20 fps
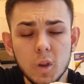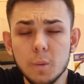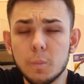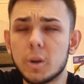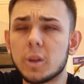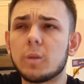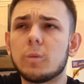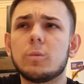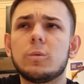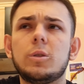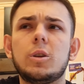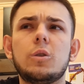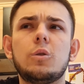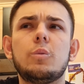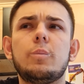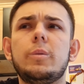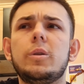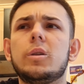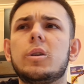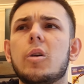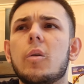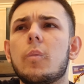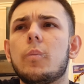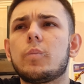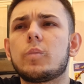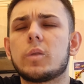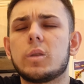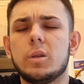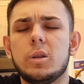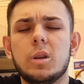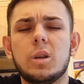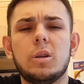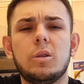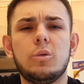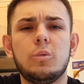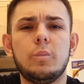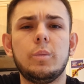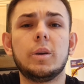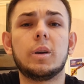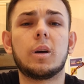Поэтому для любых, для
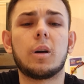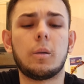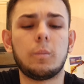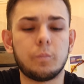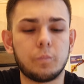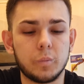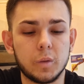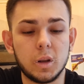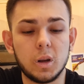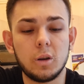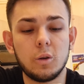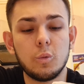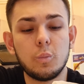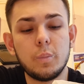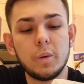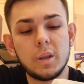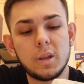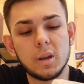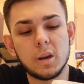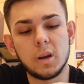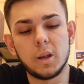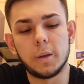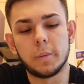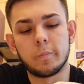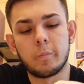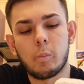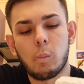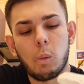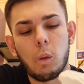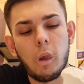любых, для любителей